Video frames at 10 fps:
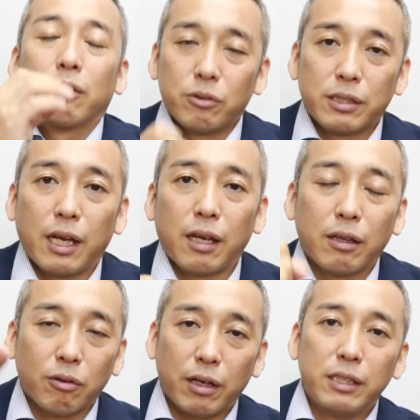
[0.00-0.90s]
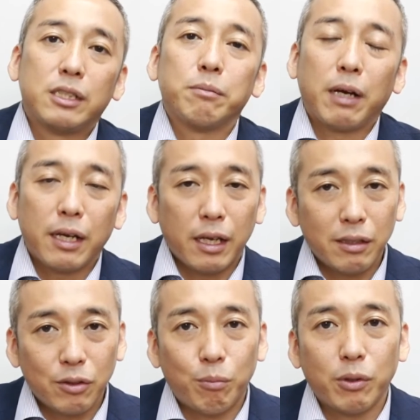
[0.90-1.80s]
5,000円とか1万
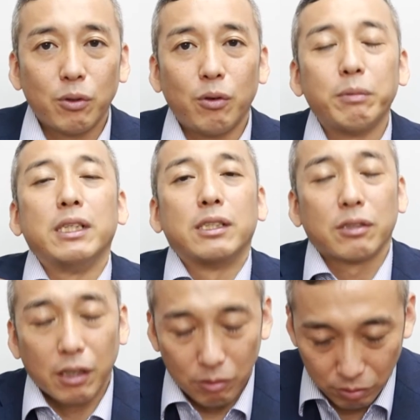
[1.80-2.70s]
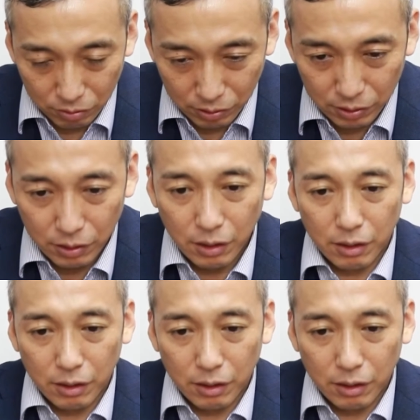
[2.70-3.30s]
円のものを身につけることです